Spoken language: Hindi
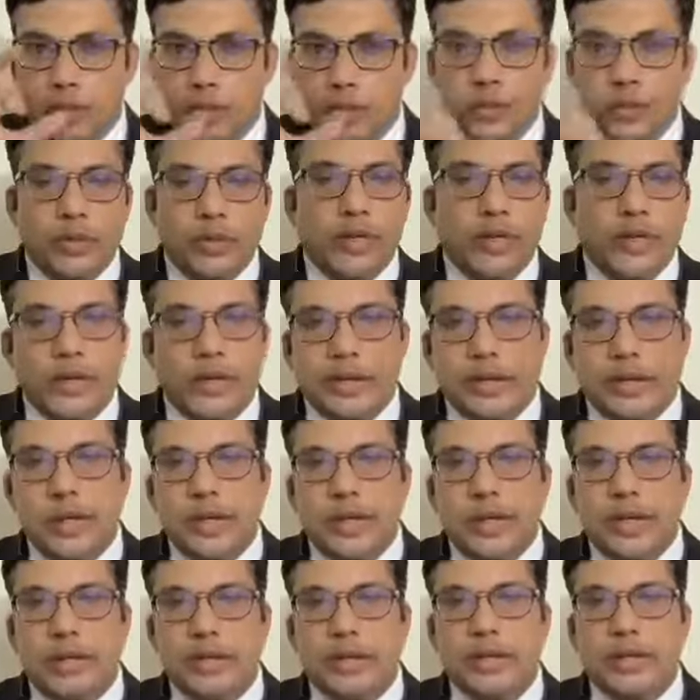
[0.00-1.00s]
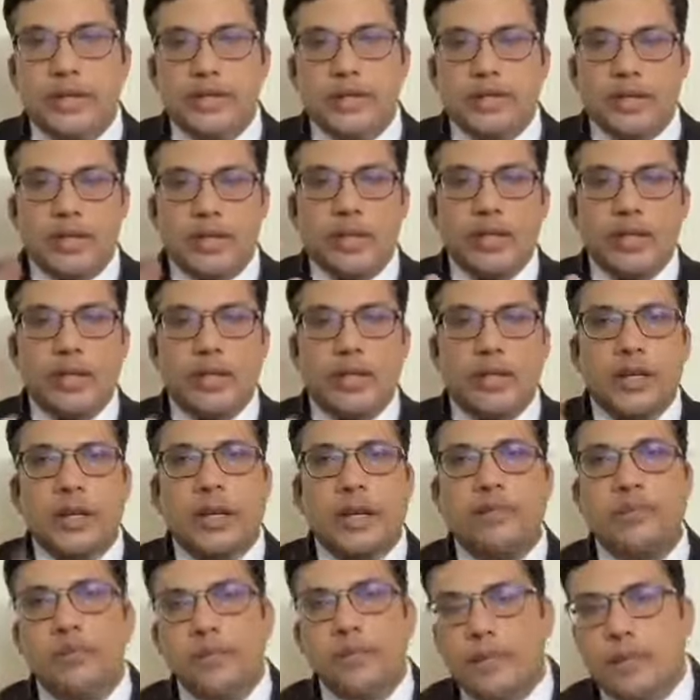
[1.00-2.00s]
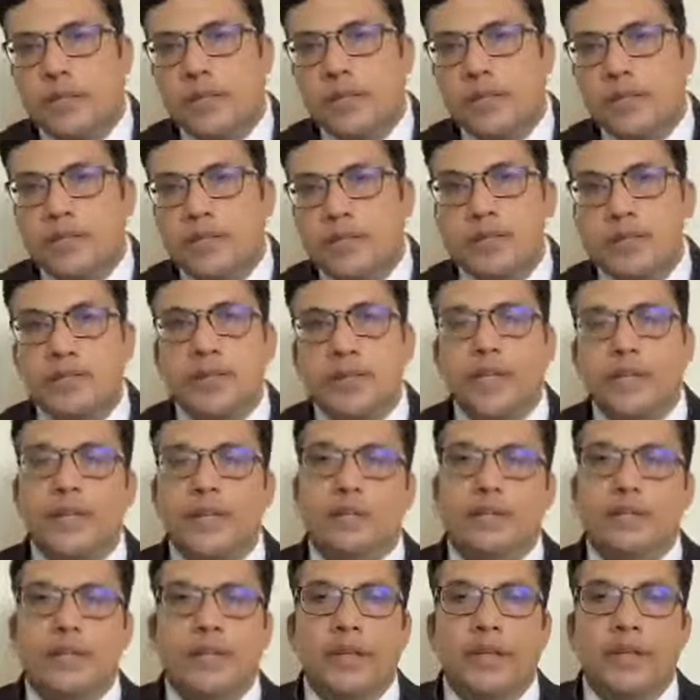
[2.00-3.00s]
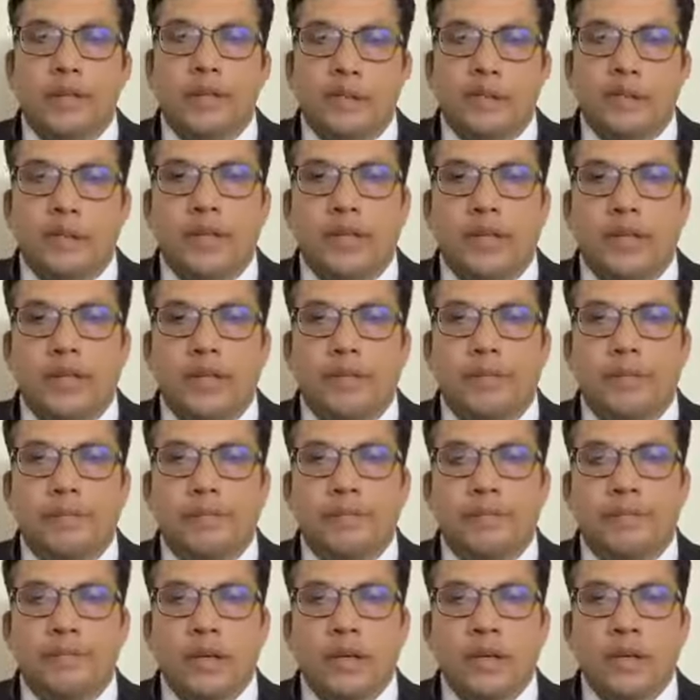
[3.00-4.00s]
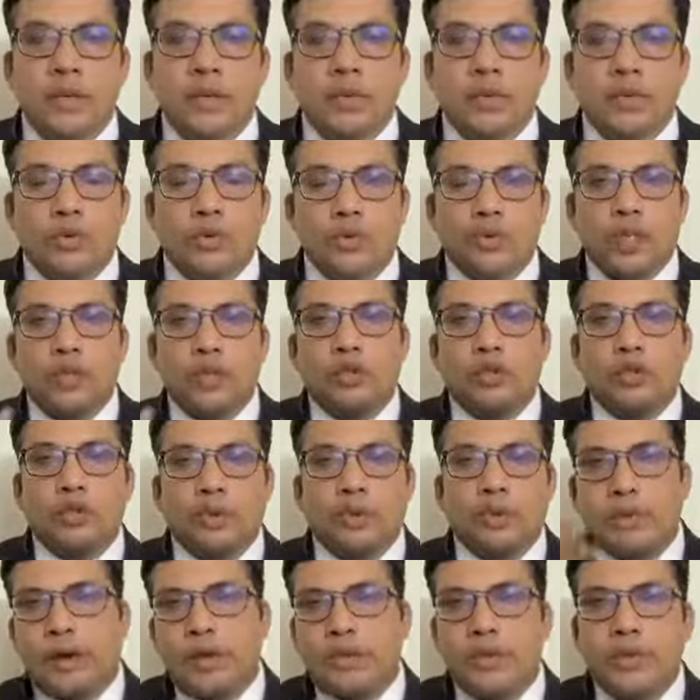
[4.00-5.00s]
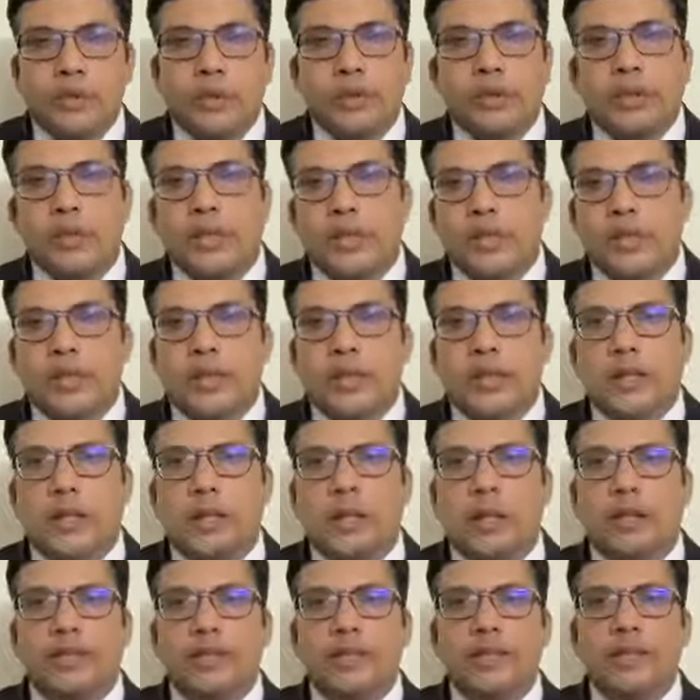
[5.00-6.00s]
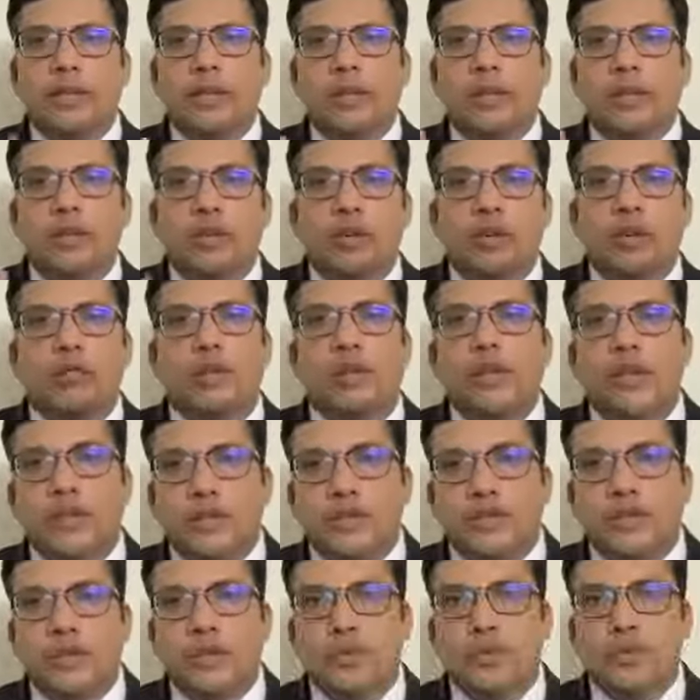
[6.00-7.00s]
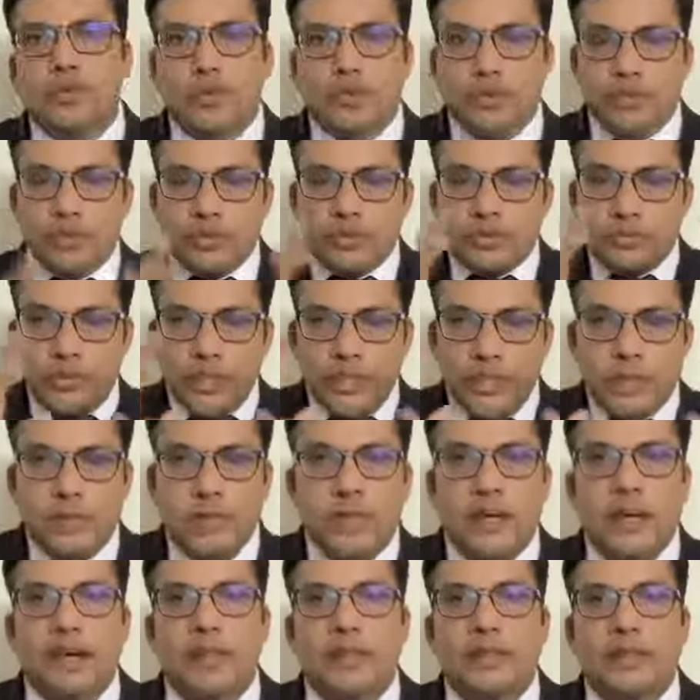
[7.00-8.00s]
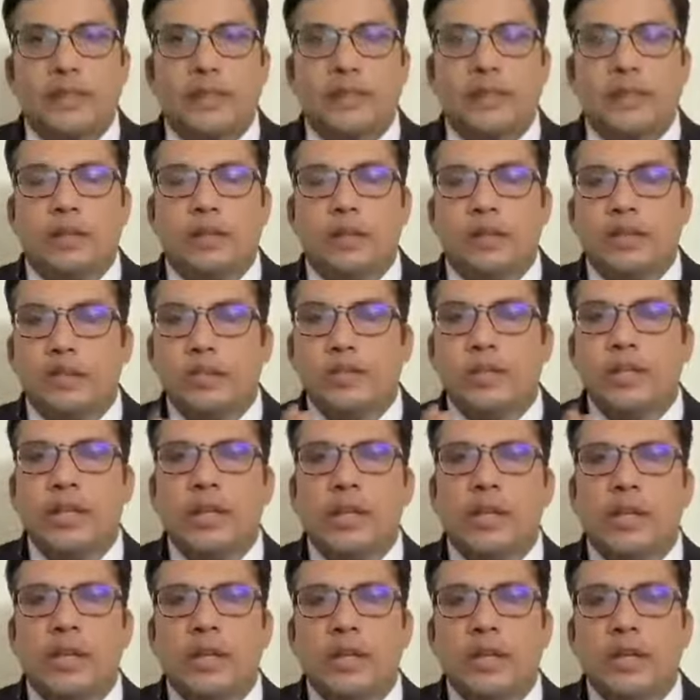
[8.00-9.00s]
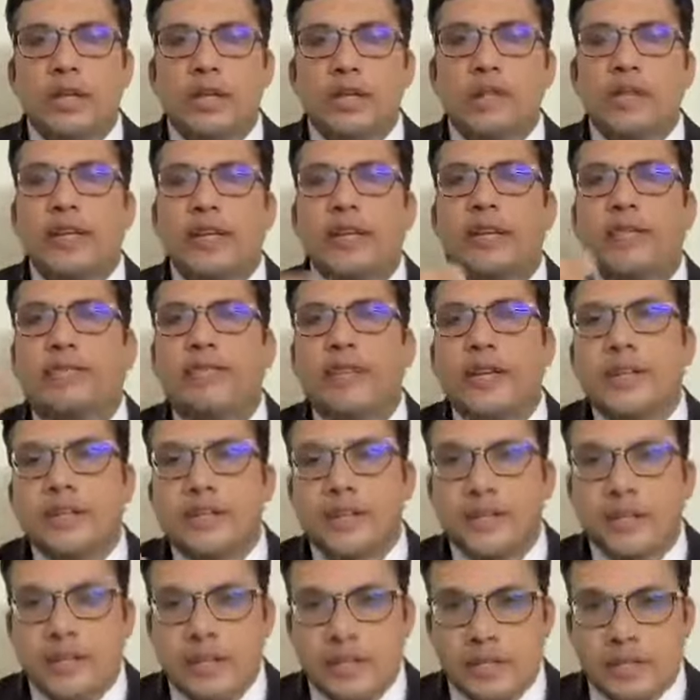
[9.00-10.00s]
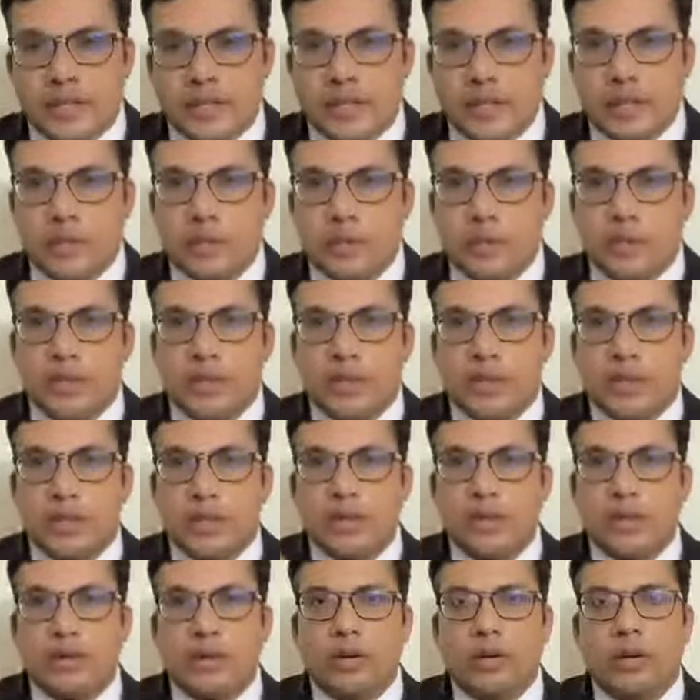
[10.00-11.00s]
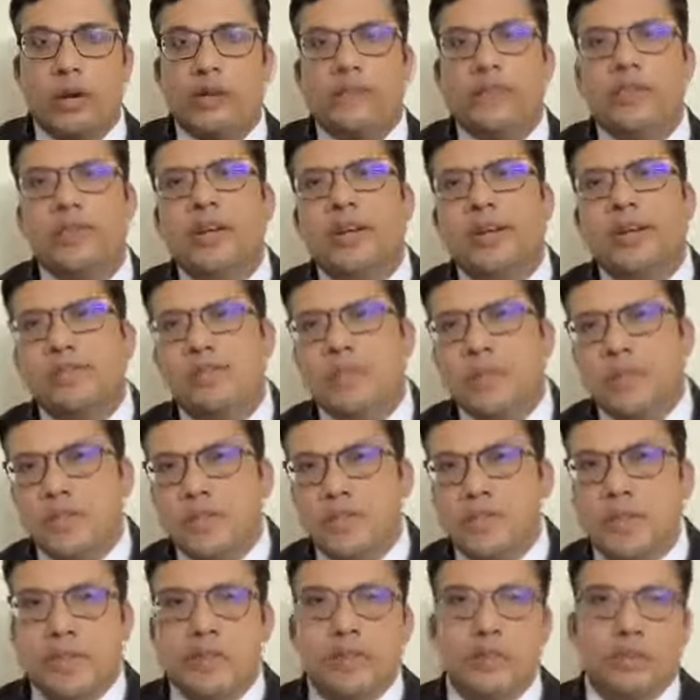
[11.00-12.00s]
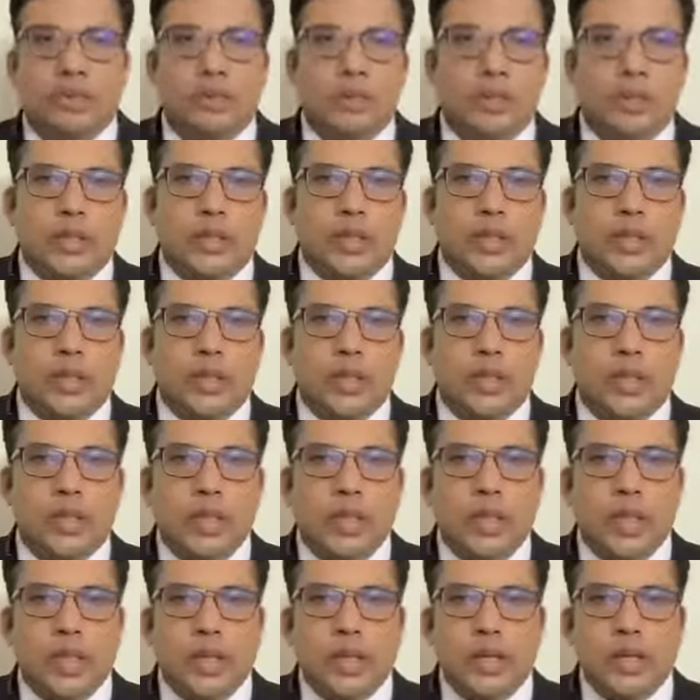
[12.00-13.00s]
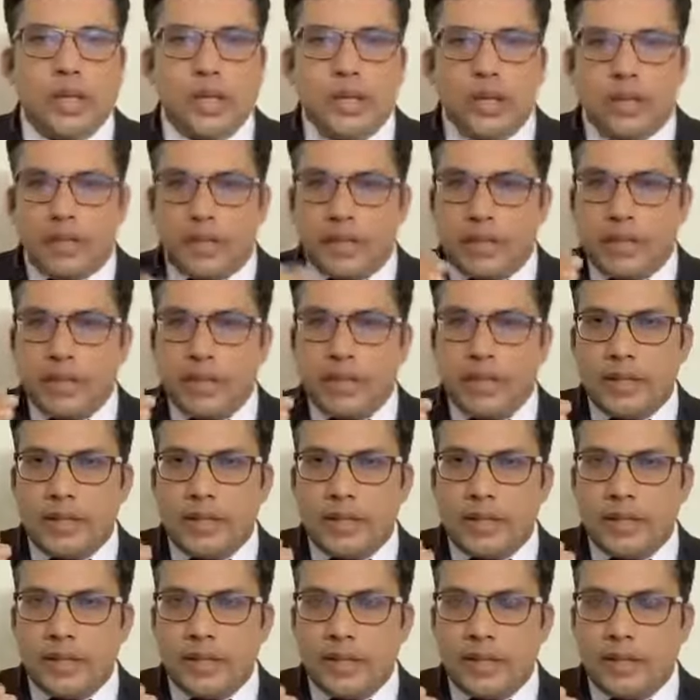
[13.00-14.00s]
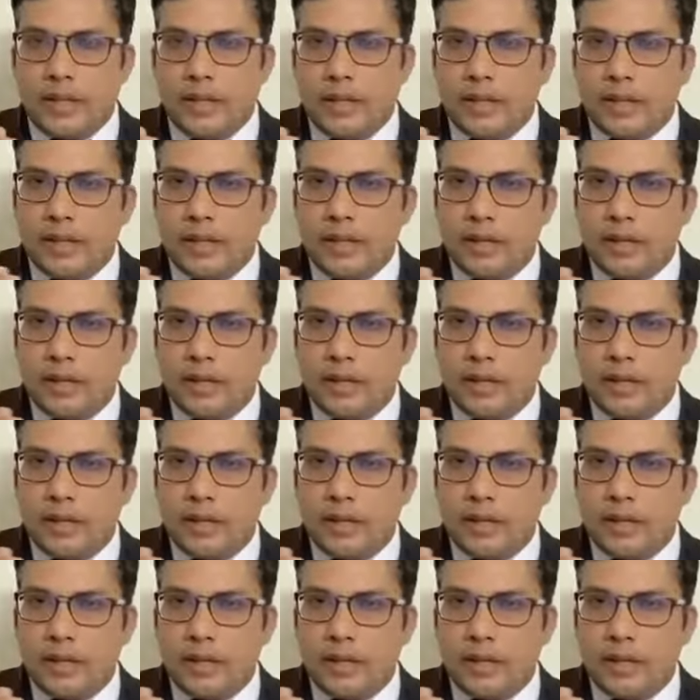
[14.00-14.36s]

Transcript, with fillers: ट्यूमर को ट्रीट करने के लिए शरीर के काफी बड़े हिस्से में ट्रीटमेंट होता था उसका दुष्प्रभाव यह होता था कि काफी सारा नॉर्मल टिश्यू उस फील्ड में आ जाता था और उसके साइड इफेक्ट्स ज्यादा होते थे और काफी लंबे समय तक होते थे धीरे धीरे करके